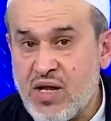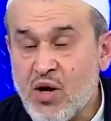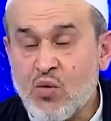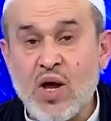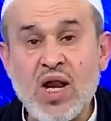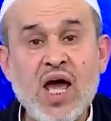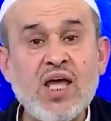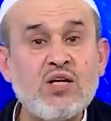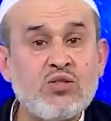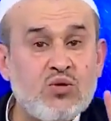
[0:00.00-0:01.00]

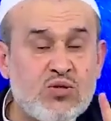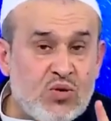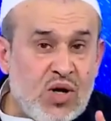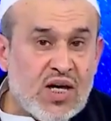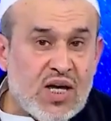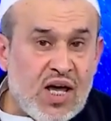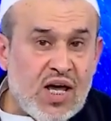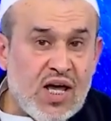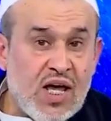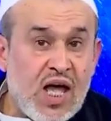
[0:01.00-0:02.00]
ولا يجوز
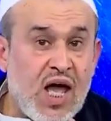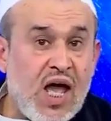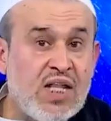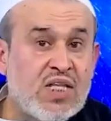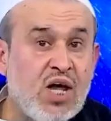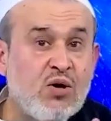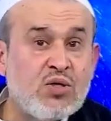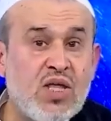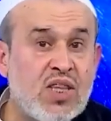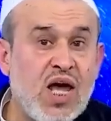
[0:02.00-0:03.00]
لك أن
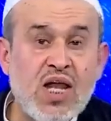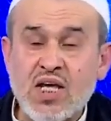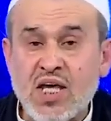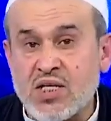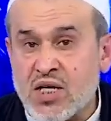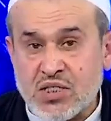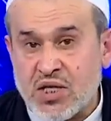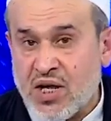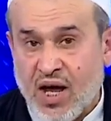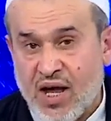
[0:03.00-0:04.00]
تعد ذلك
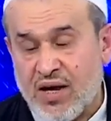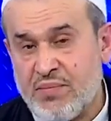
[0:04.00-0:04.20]
تشريعا